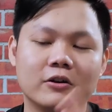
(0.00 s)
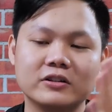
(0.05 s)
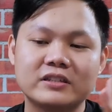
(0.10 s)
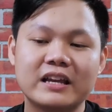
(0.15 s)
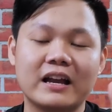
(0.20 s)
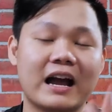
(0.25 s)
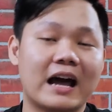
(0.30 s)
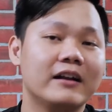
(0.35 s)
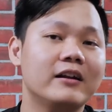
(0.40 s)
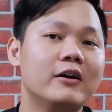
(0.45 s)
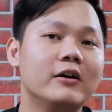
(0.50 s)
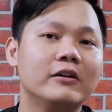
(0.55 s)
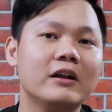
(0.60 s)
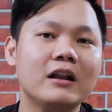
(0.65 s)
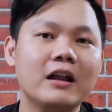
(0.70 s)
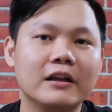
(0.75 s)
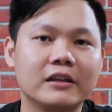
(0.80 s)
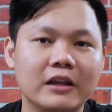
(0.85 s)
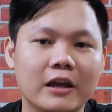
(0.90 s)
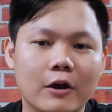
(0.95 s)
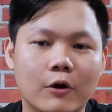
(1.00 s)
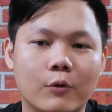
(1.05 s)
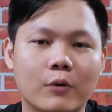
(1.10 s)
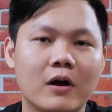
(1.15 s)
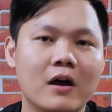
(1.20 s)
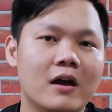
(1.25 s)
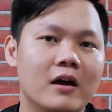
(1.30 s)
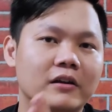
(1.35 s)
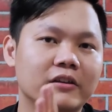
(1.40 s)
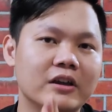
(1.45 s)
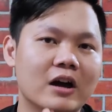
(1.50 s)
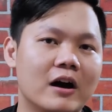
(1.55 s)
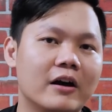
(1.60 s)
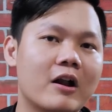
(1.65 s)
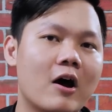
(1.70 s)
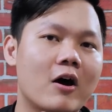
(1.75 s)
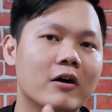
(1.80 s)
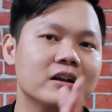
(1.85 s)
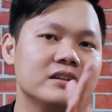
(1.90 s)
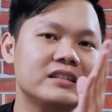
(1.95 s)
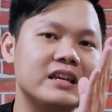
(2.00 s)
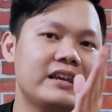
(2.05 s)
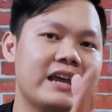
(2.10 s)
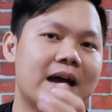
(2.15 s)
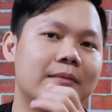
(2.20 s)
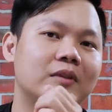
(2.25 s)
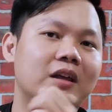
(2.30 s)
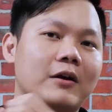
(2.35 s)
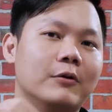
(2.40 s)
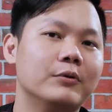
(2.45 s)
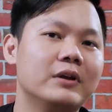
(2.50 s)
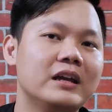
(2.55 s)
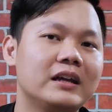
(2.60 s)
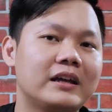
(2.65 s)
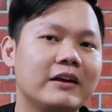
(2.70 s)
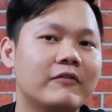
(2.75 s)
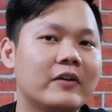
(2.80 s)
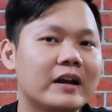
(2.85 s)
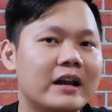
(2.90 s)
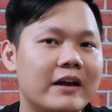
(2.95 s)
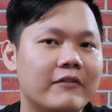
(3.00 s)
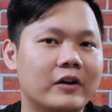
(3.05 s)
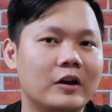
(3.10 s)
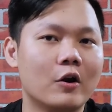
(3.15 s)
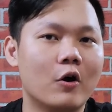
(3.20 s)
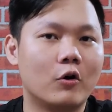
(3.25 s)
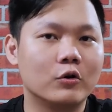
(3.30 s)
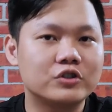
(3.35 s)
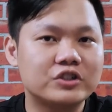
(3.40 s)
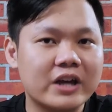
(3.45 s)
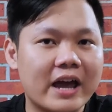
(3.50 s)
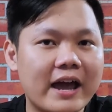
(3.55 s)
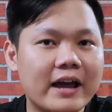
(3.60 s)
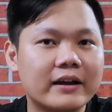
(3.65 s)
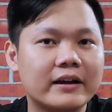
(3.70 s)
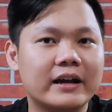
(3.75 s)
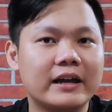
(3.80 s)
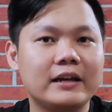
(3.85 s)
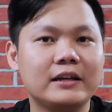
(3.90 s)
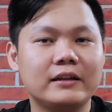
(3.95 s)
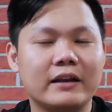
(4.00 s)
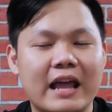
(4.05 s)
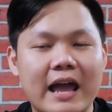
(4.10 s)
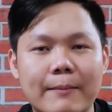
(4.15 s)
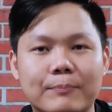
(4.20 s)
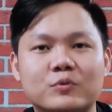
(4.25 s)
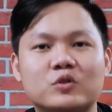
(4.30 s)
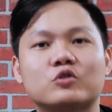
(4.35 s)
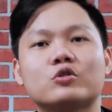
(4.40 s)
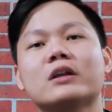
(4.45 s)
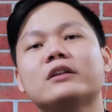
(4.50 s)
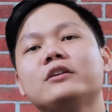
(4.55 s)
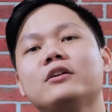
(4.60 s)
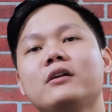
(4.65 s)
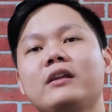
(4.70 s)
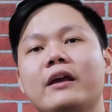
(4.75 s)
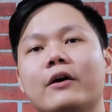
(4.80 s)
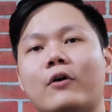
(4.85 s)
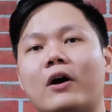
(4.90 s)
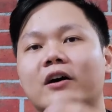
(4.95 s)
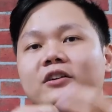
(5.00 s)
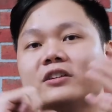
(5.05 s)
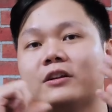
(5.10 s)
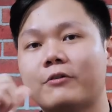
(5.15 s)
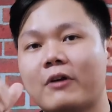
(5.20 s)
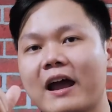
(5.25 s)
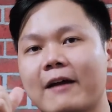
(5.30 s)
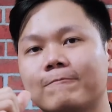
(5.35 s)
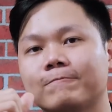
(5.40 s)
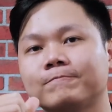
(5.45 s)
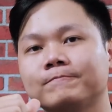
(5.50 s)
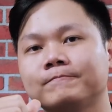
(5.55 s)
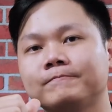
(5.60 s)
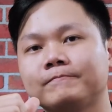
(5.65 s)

nó sẽ ngắn hơn rất là nhiều nhờ đó nó sẽ giảm thiểu đi cái vấn đề về độ trễ khi nạp xuất dữ liệu ở trên ram